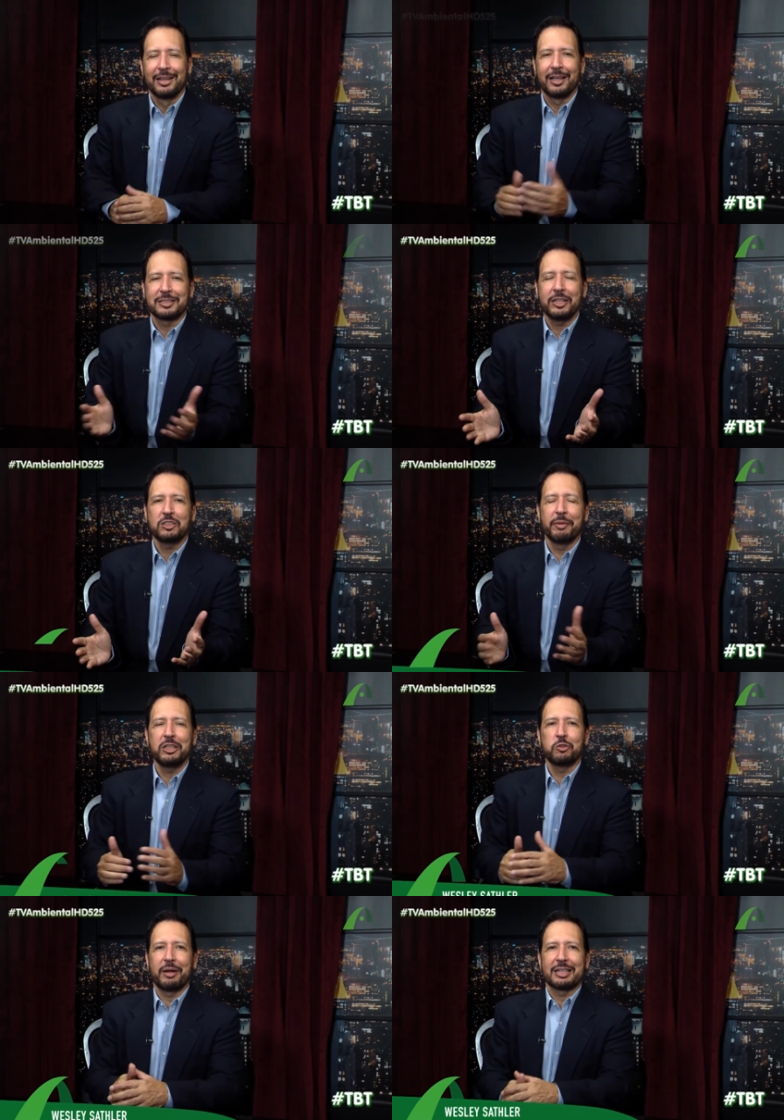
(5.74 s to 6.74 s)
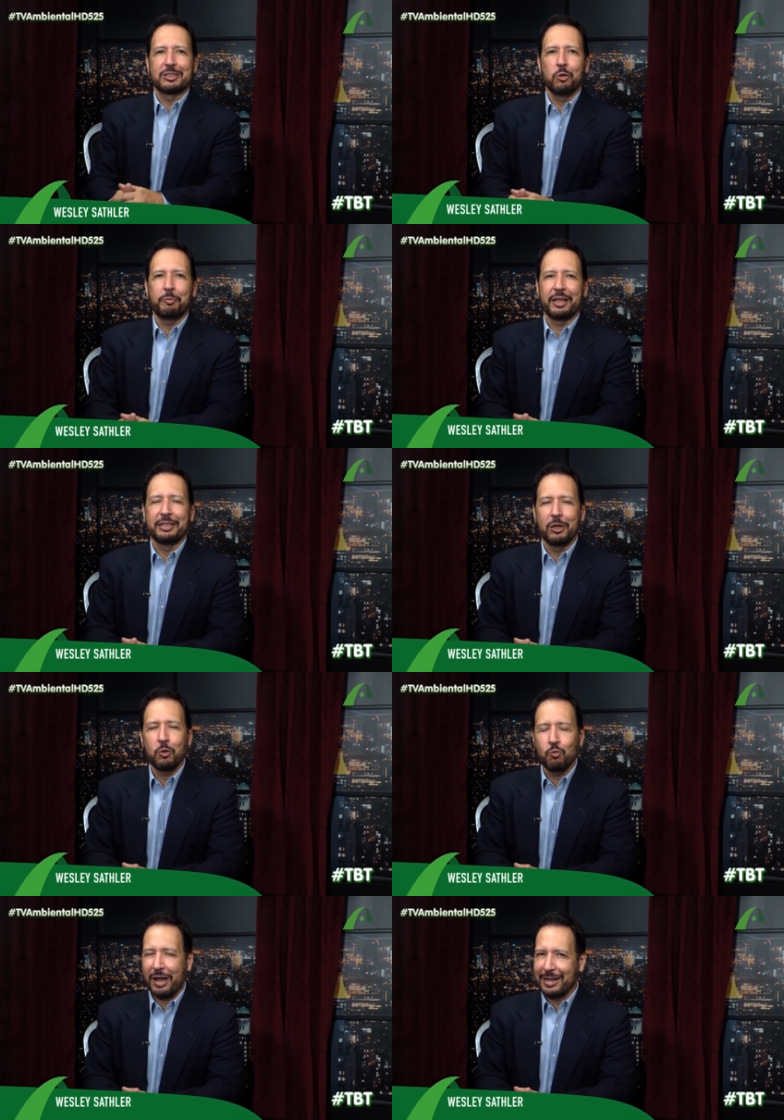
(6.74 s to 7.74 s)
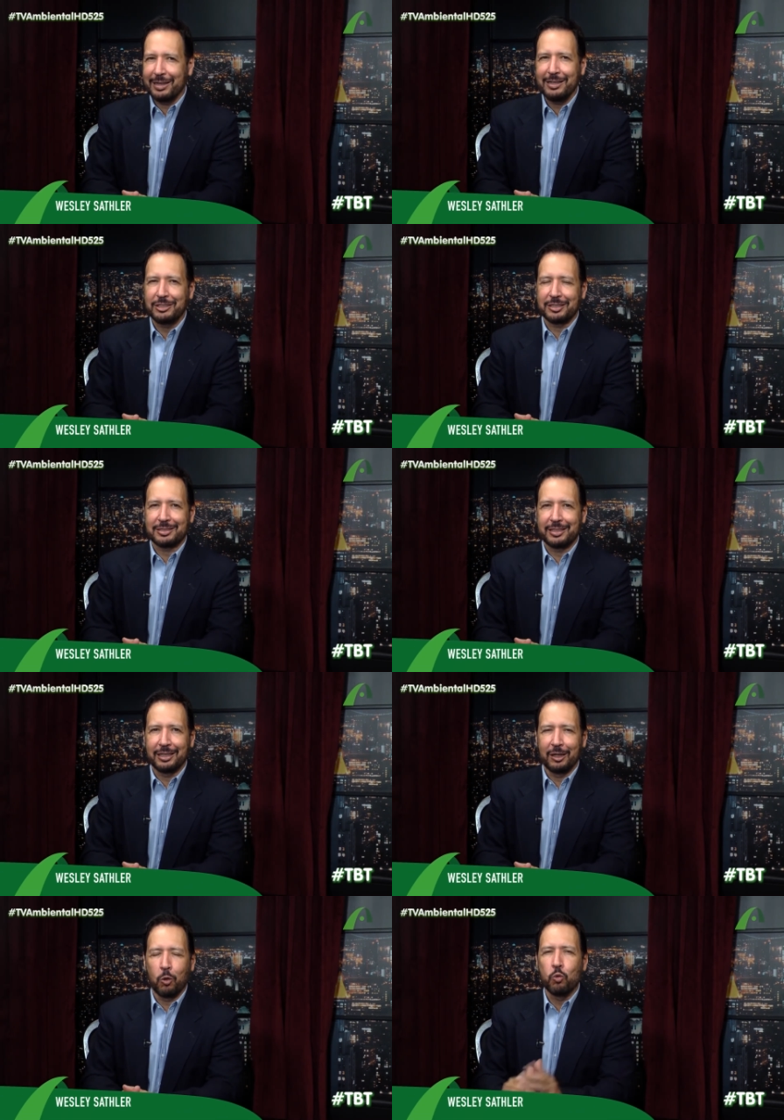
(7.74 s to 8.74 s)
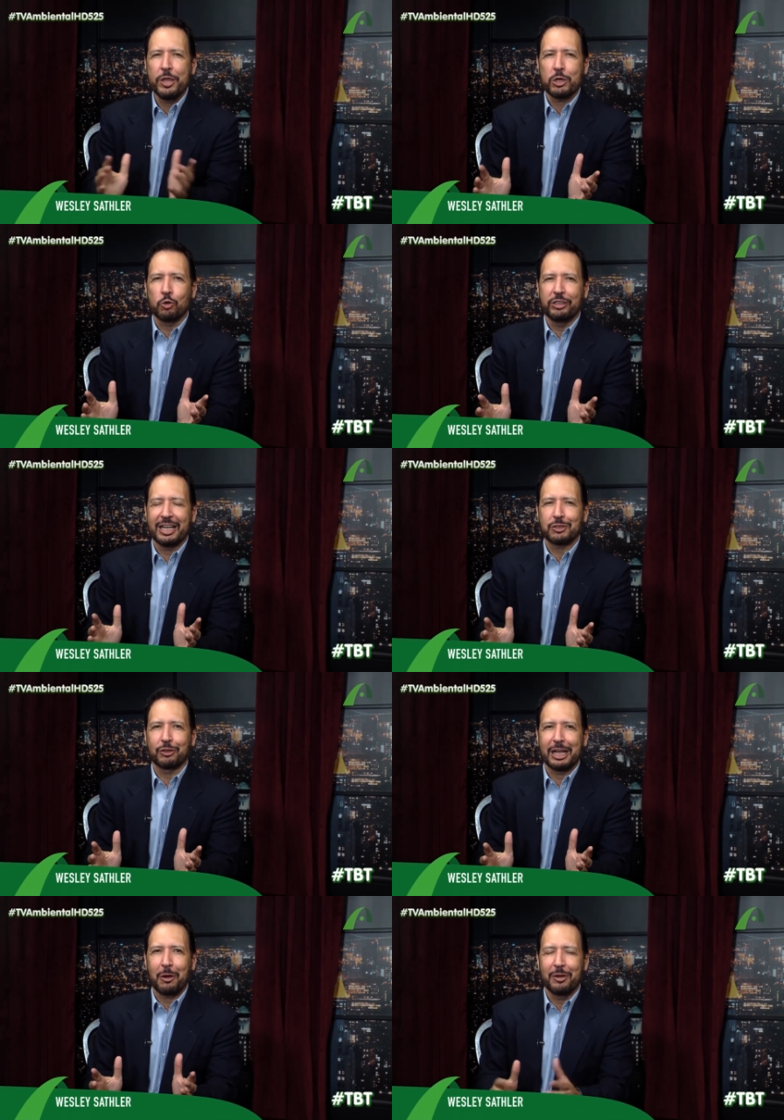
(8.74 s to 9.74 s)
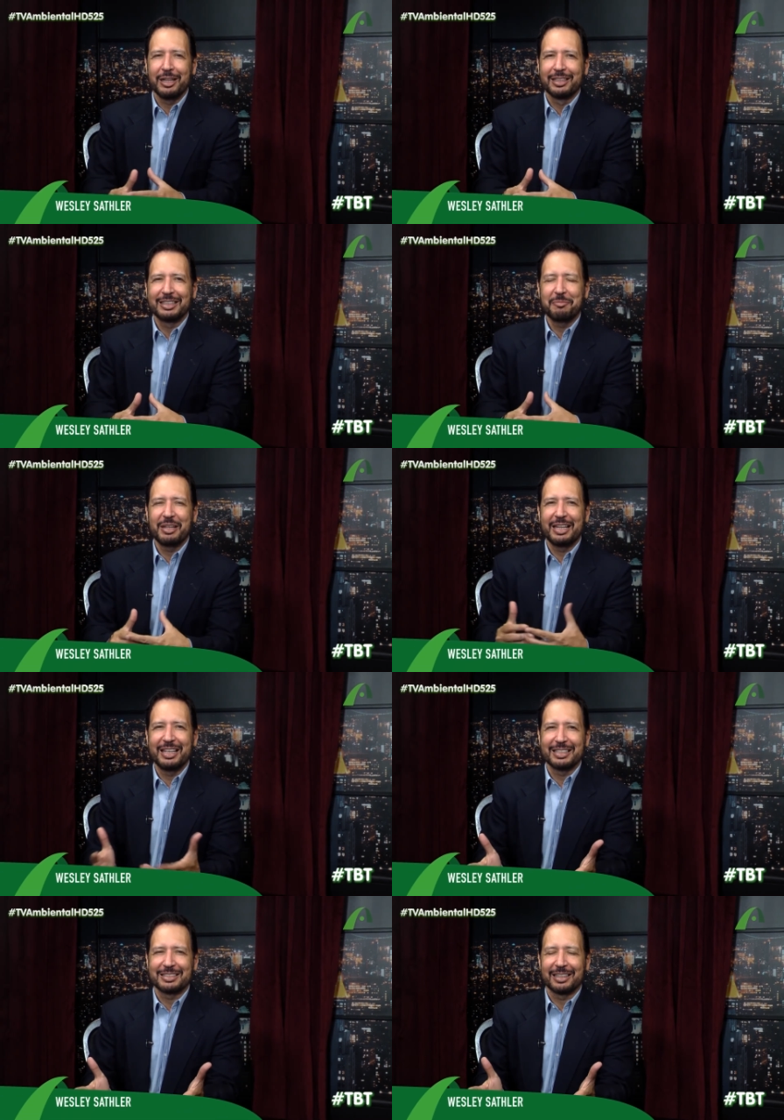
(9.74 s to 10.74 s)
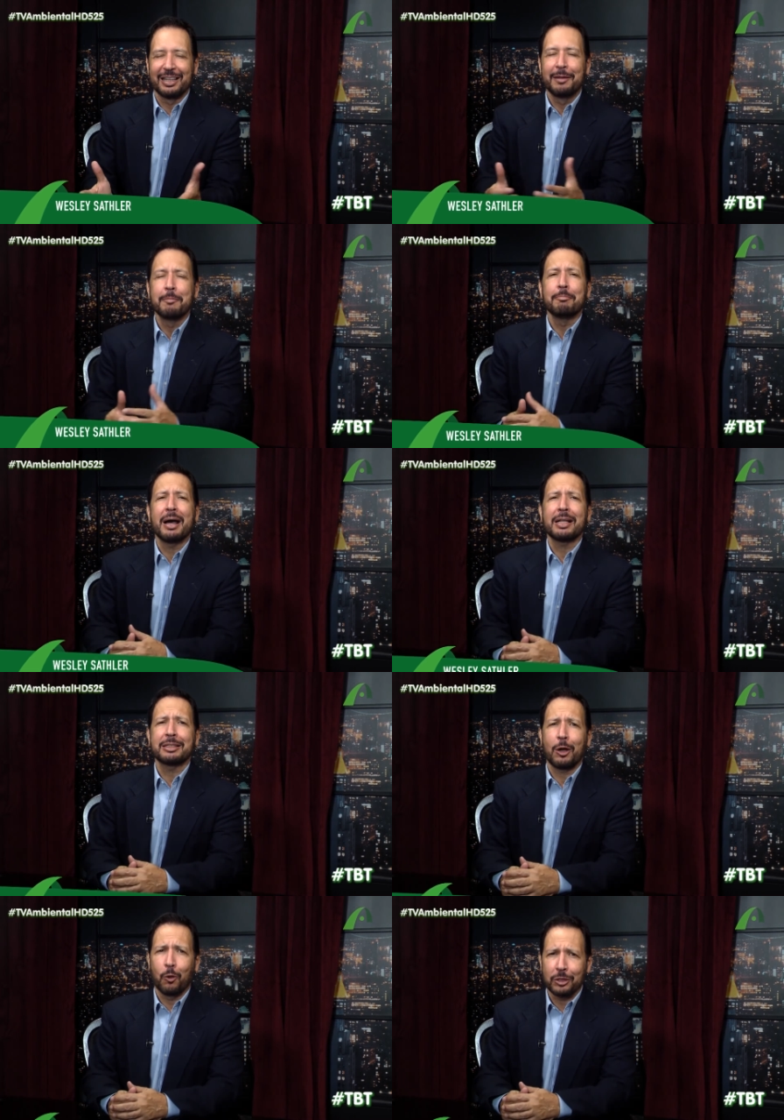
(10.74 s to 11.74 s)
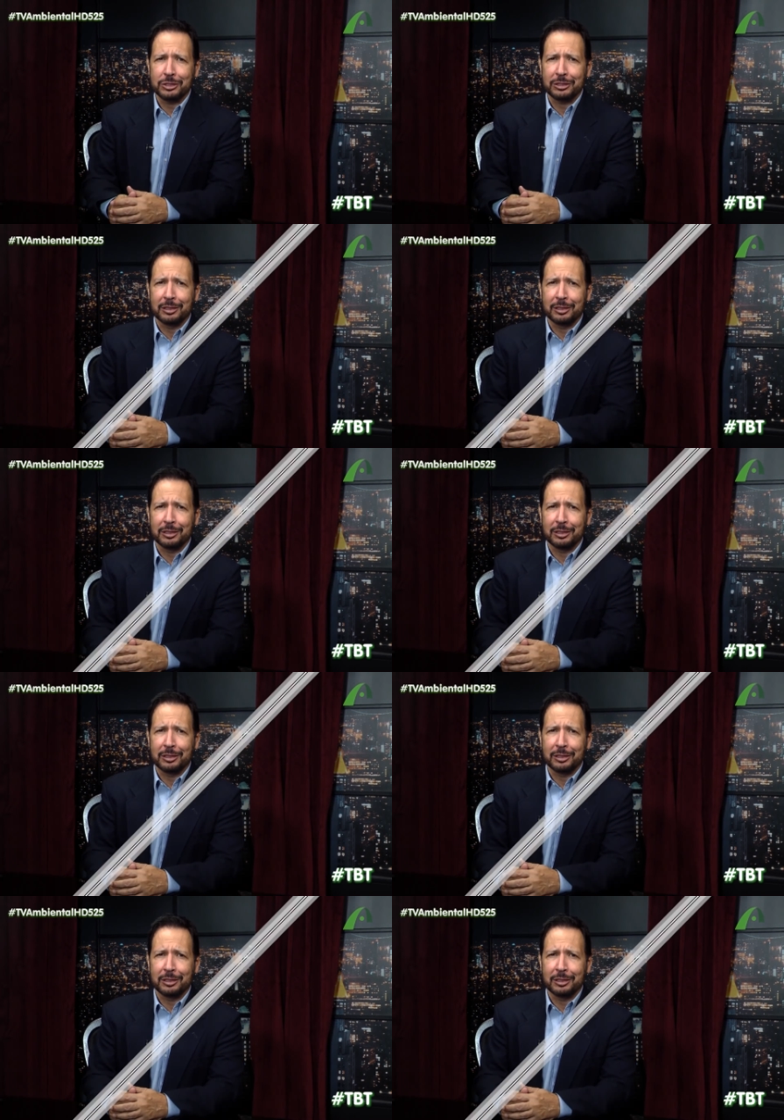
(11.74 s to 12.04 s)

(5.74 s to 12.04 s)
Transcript: Recentemente, o Brasil perdeu uma grande estrela, um ícone nacional da beleza, Marta Rocha.